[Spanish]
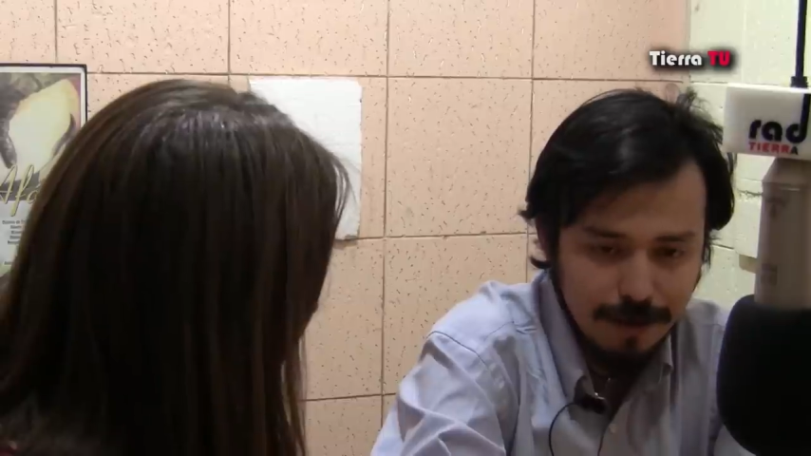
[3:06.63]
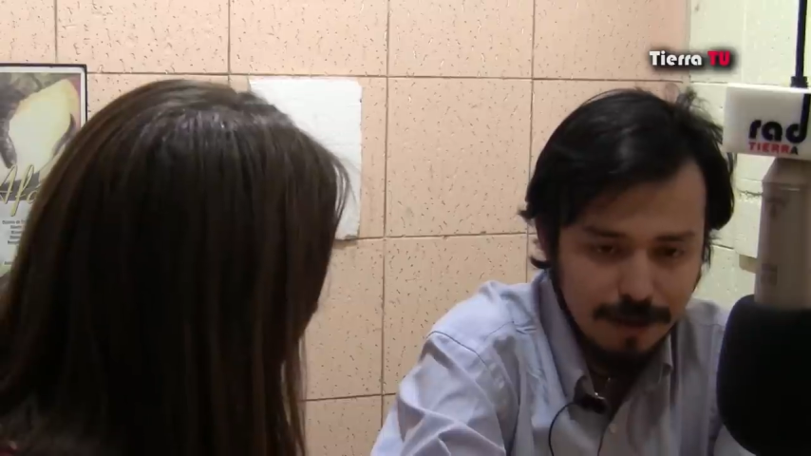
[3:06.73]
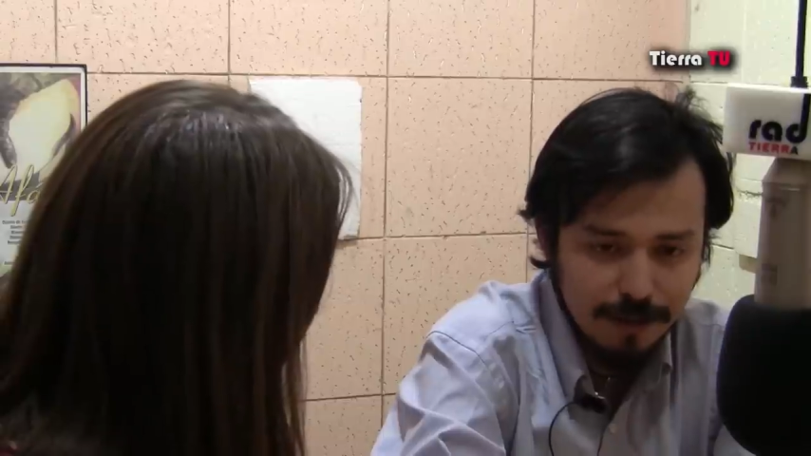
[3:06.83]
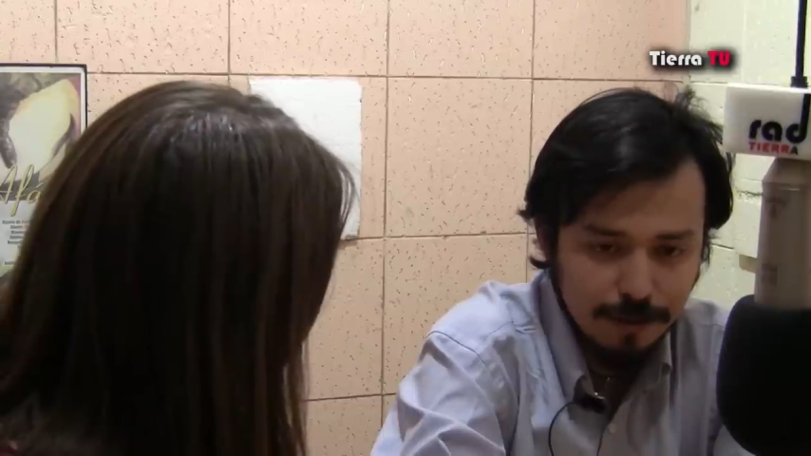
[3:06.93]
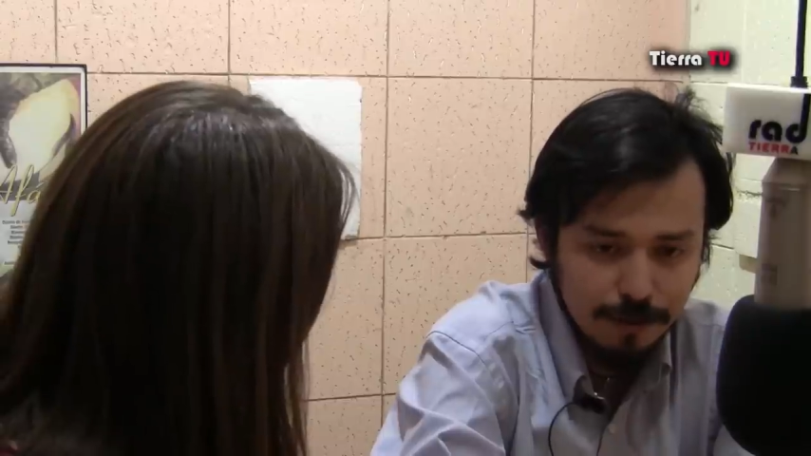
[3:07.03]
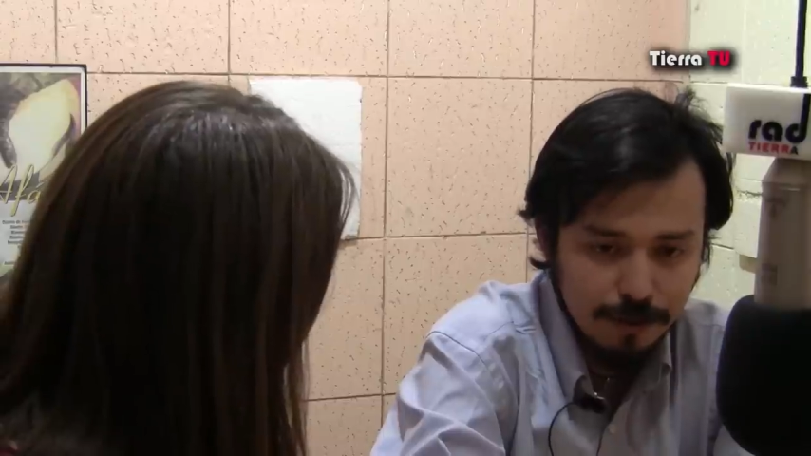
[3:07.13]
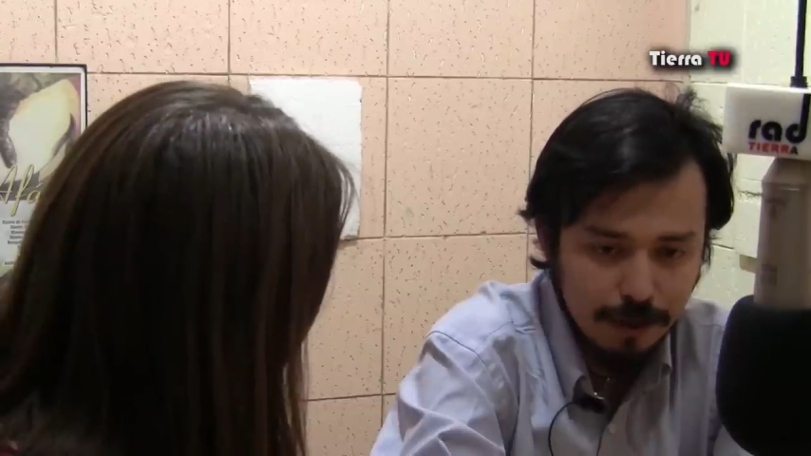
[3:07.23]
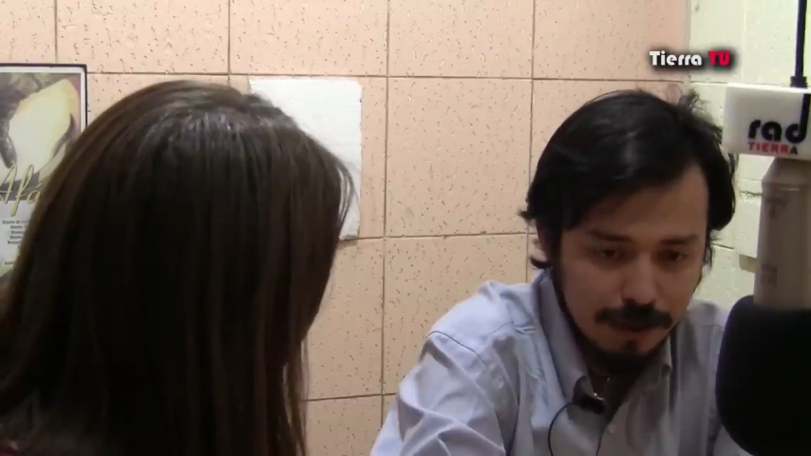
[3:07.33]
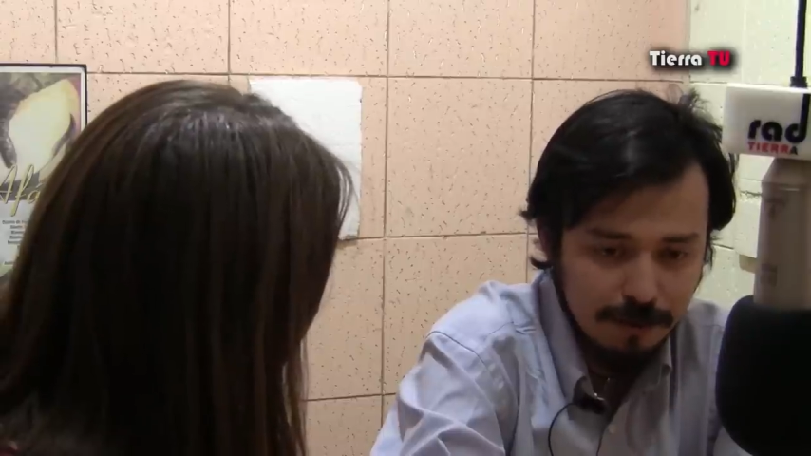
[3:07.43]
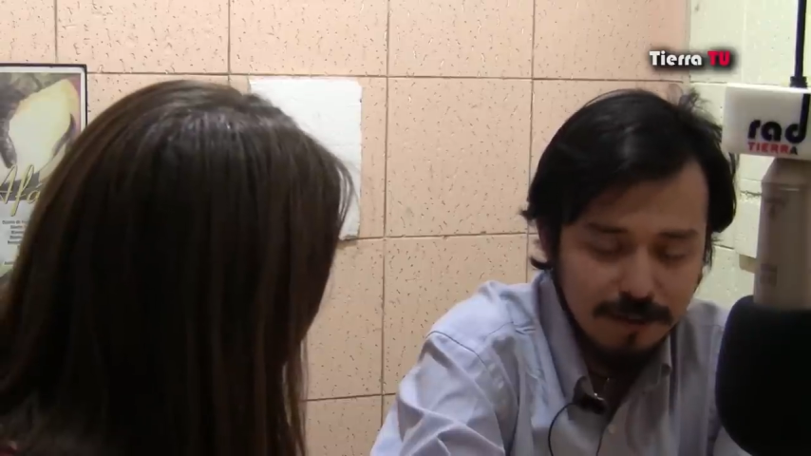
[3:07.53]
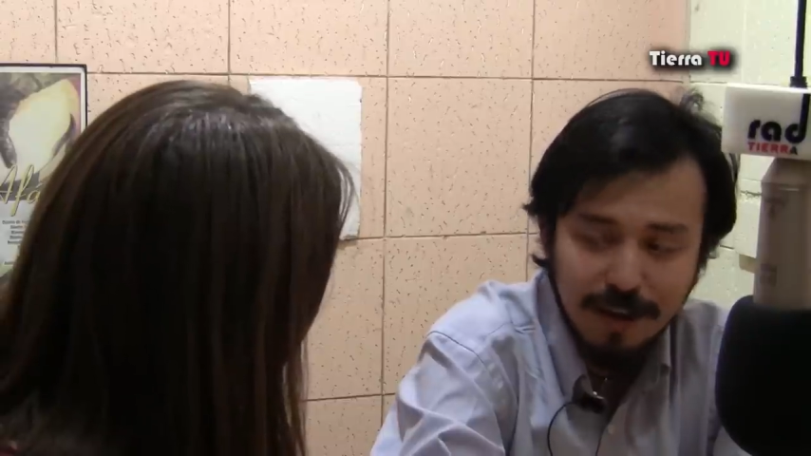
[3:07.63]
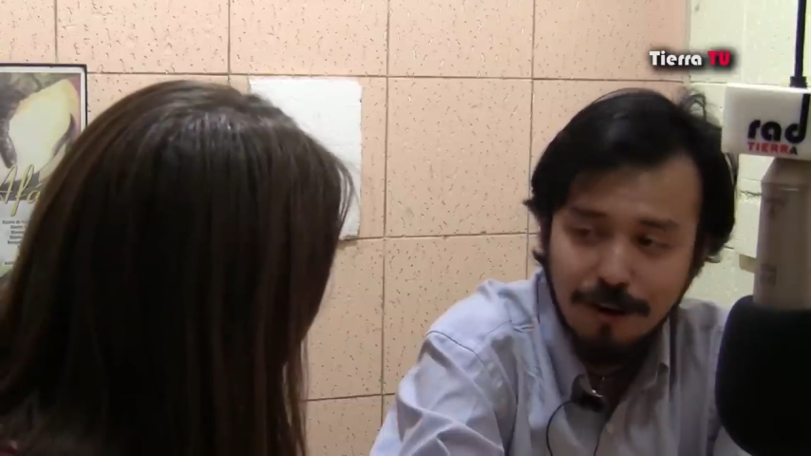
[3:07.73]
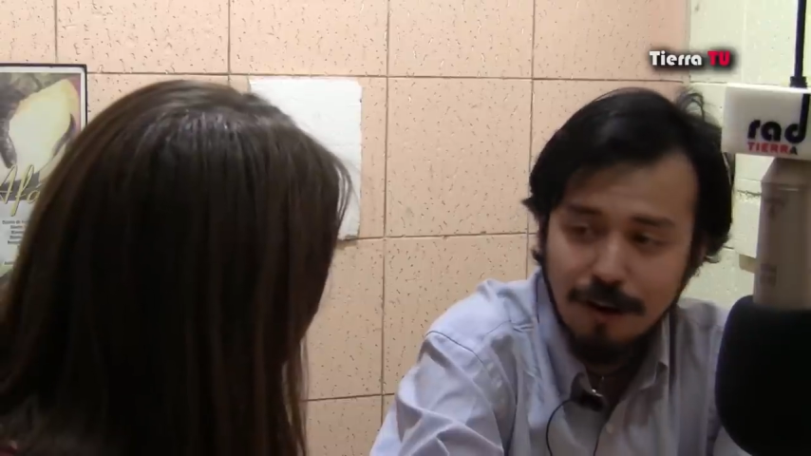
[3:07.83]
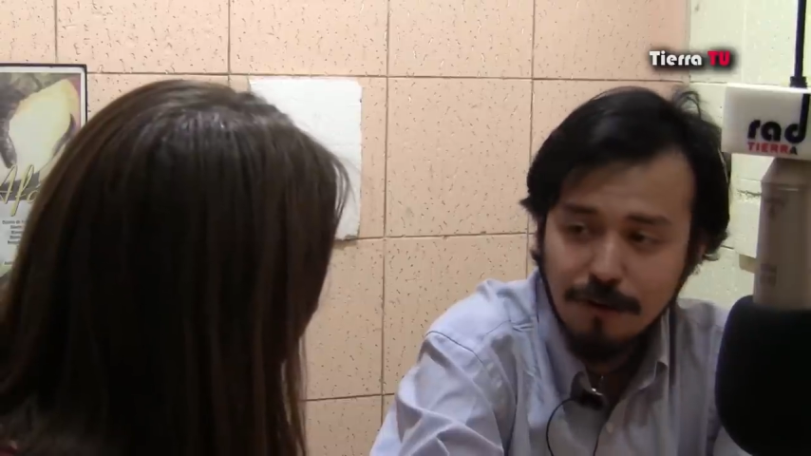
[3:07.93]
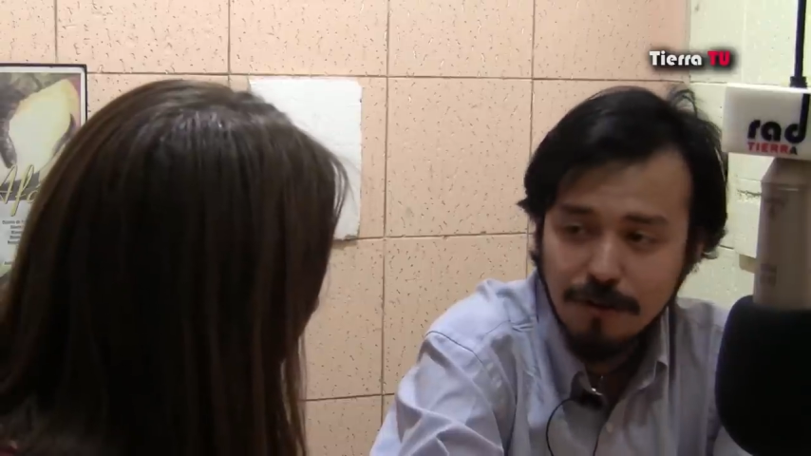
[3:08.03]
ejército,
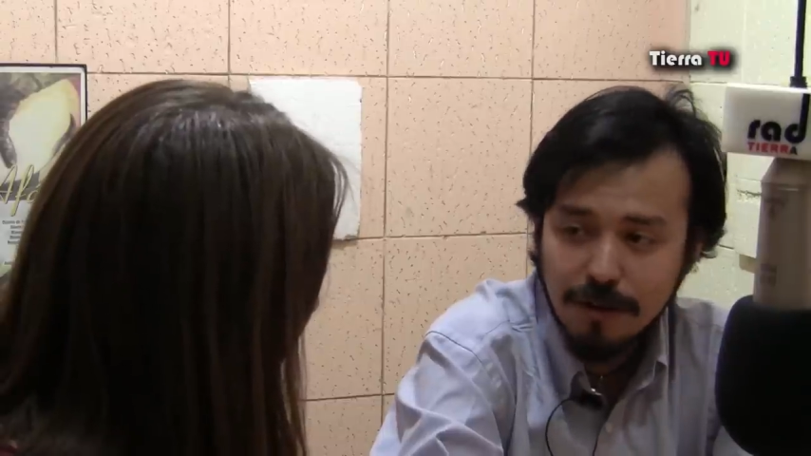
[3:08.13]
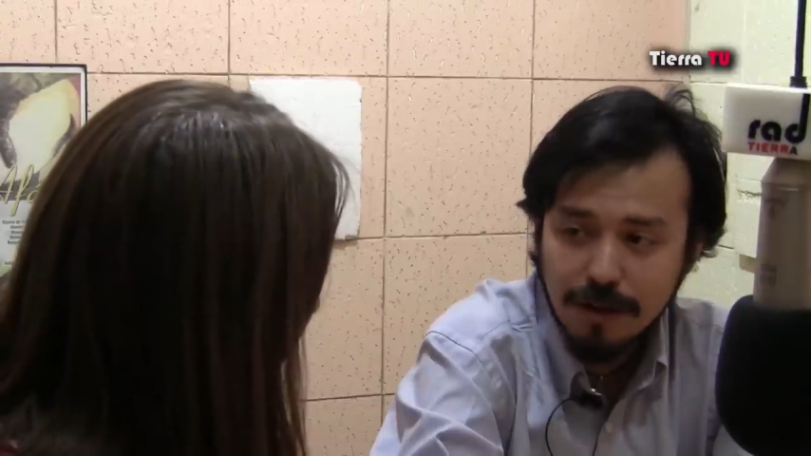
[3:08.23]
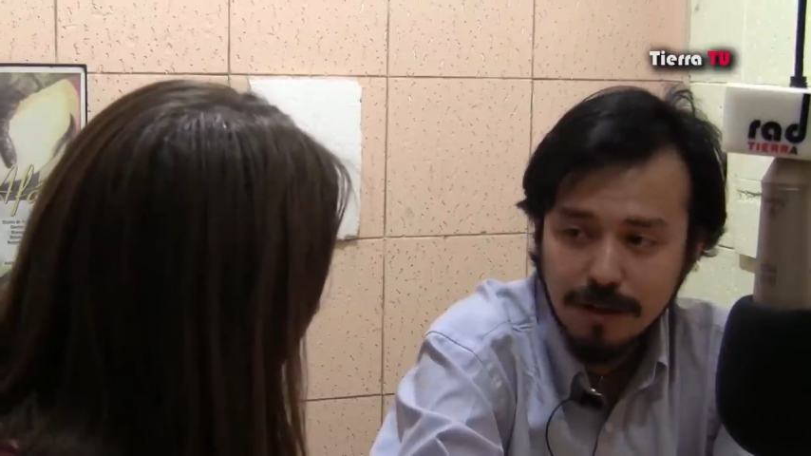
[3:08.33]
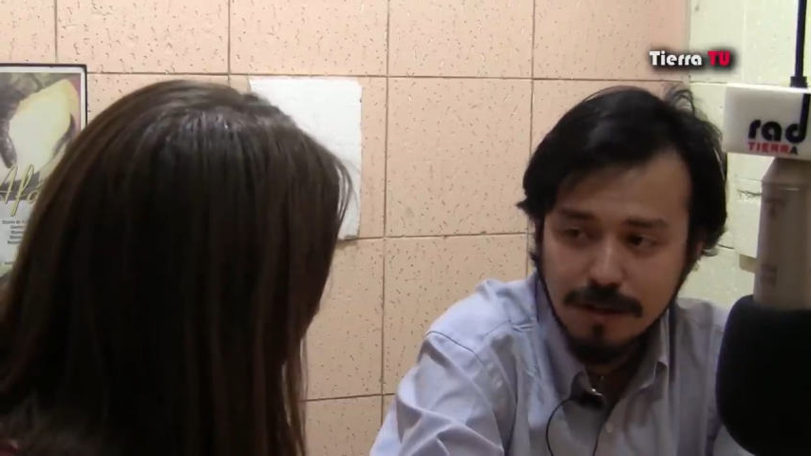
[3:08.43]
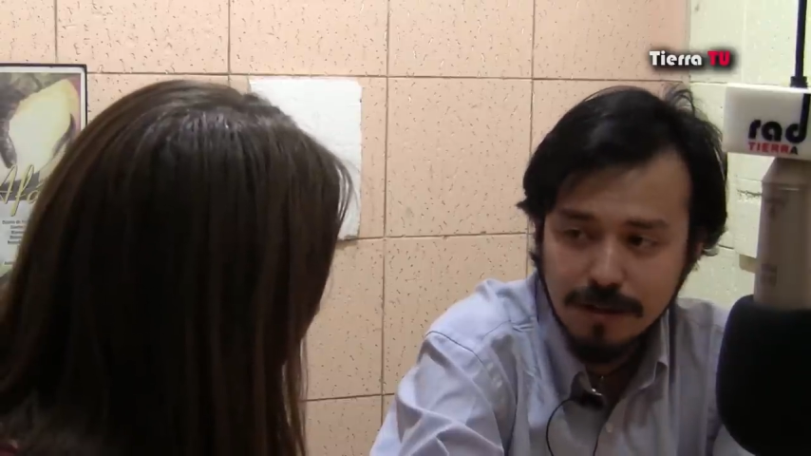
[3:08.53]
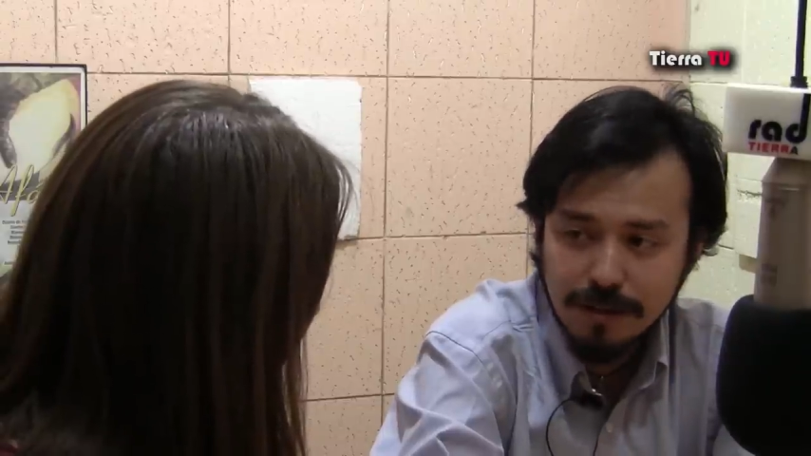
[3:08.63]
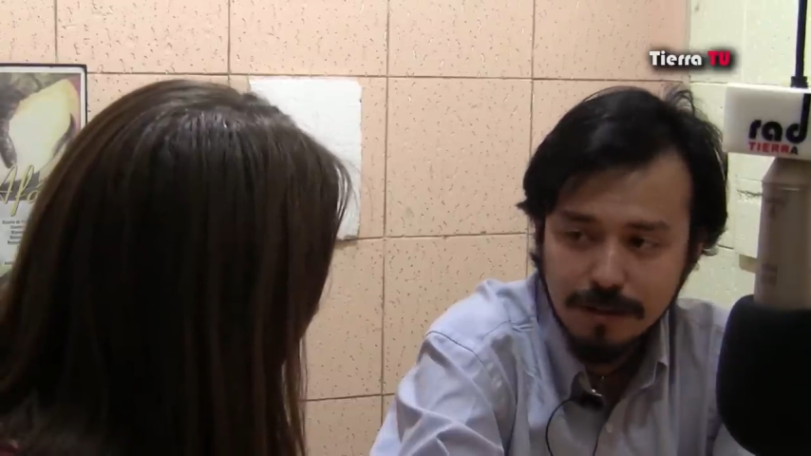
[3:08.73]
ratificaron la condena de,